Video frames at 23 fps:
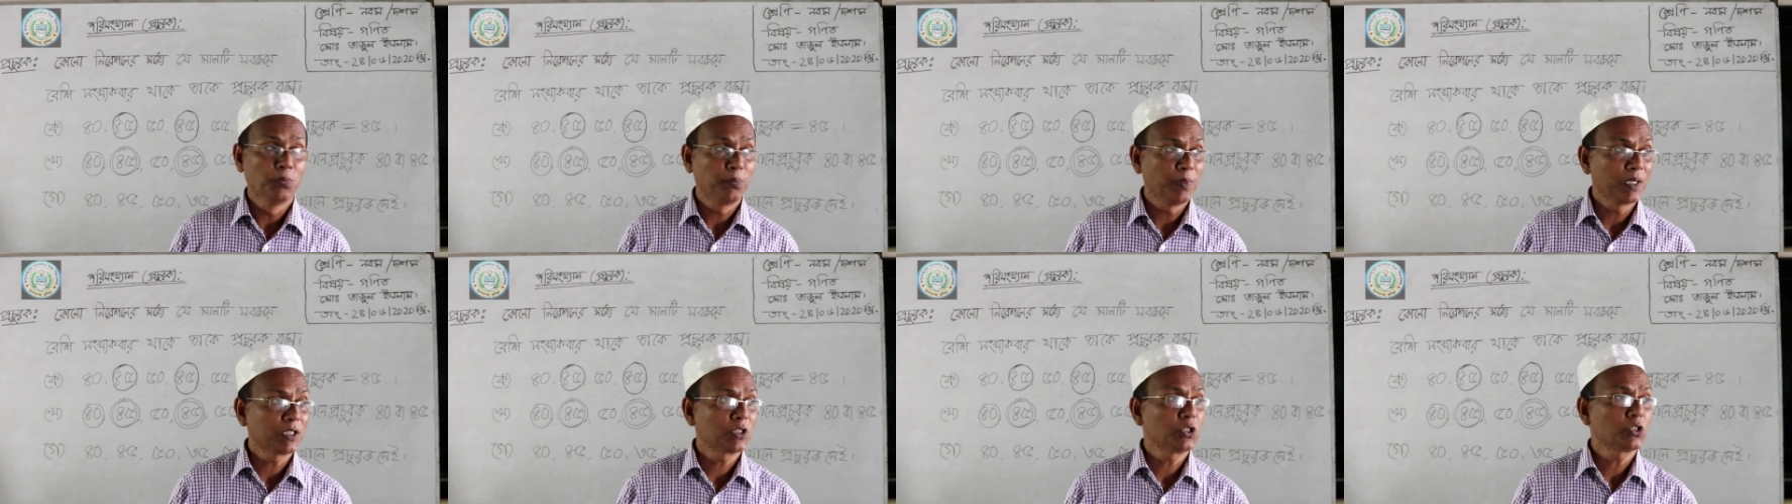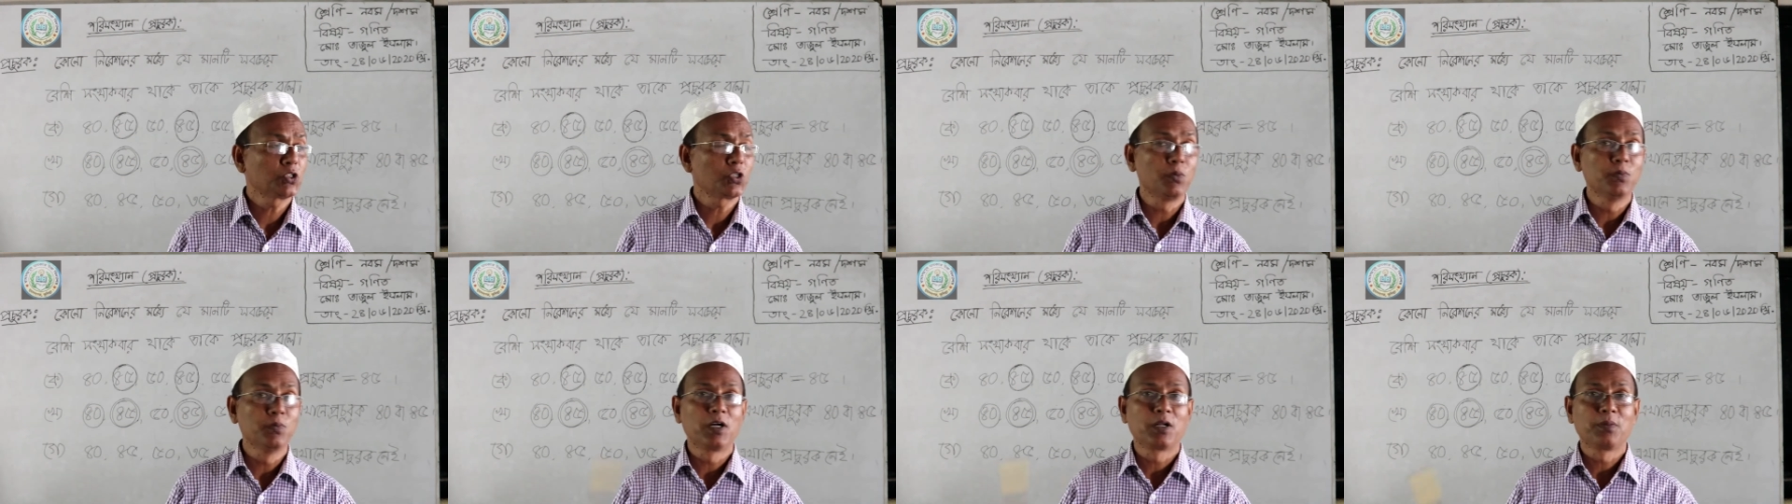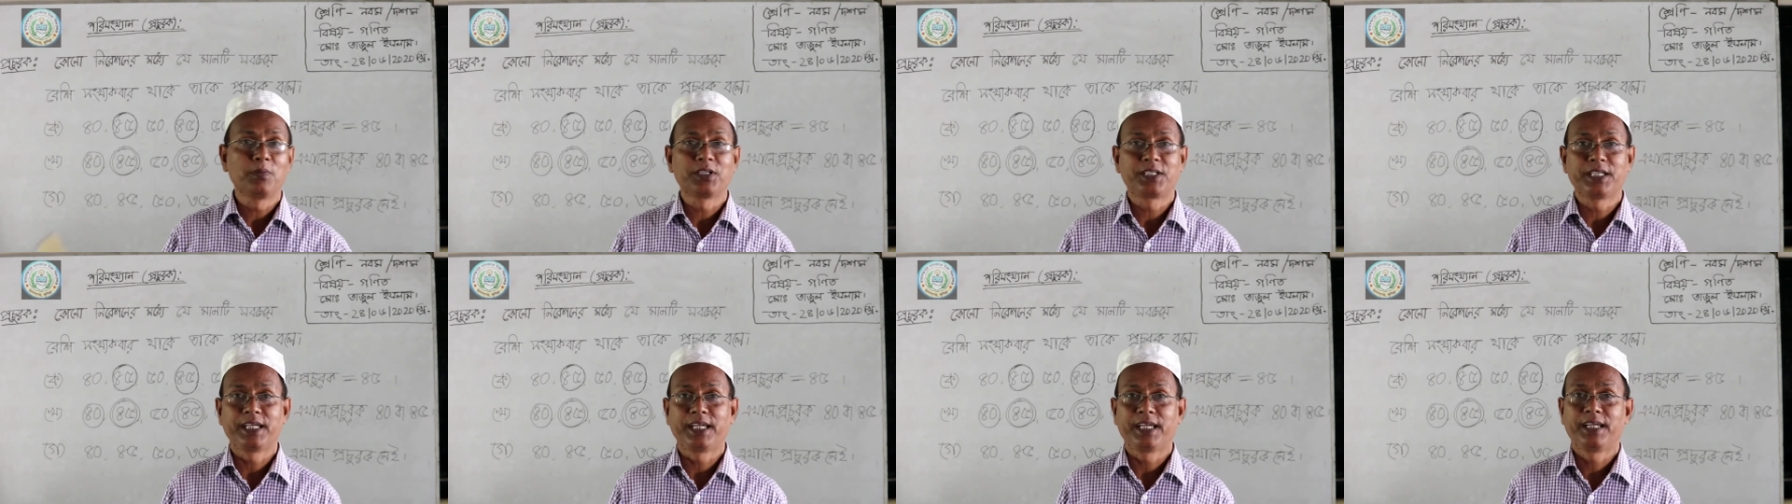উপাত্তসমূহের
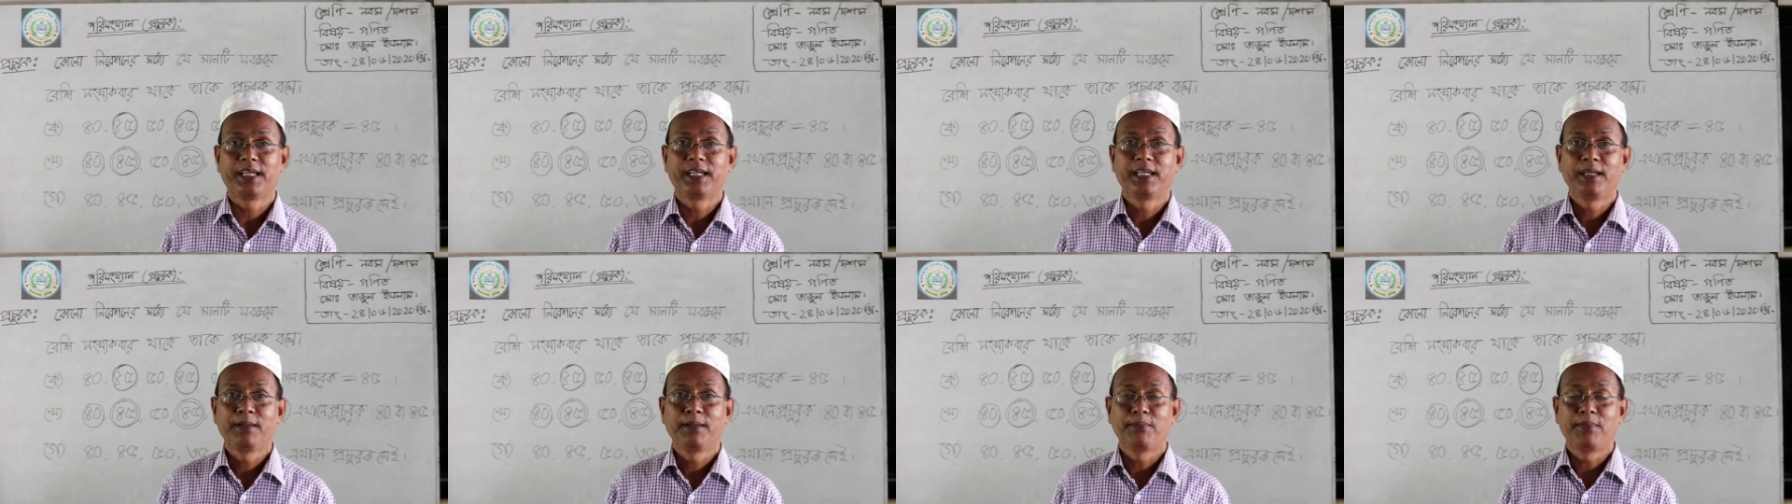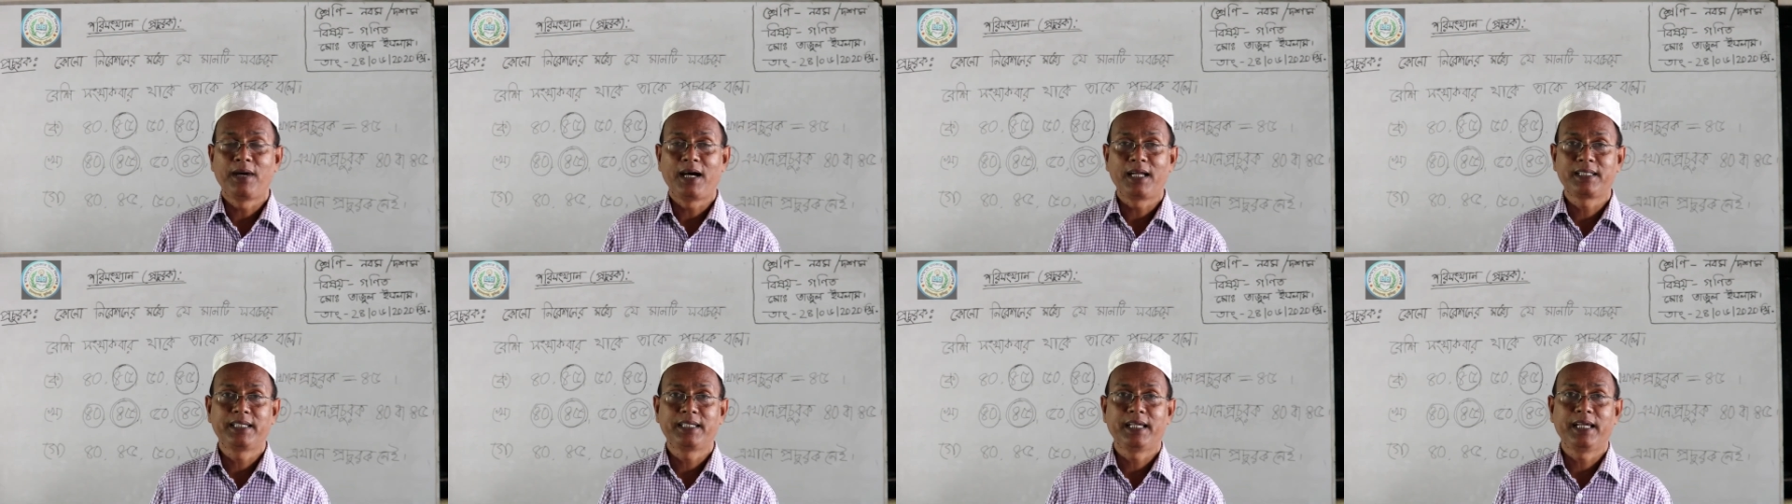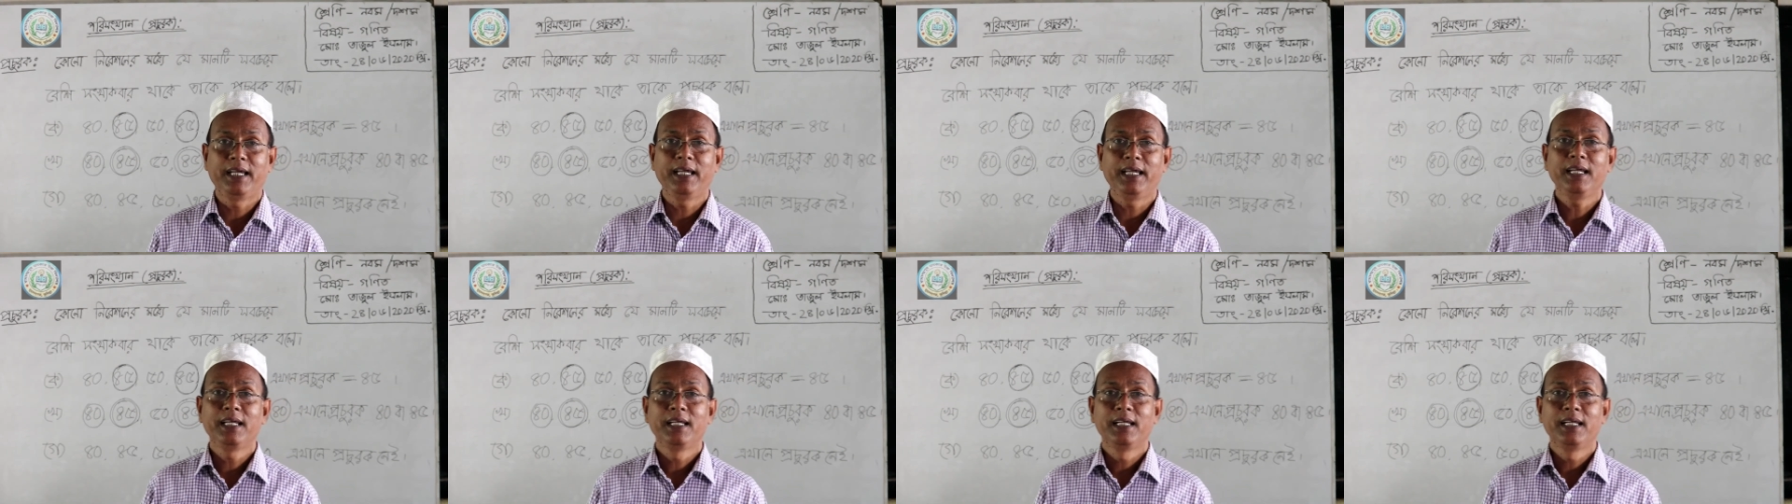মধ্যে মাঝে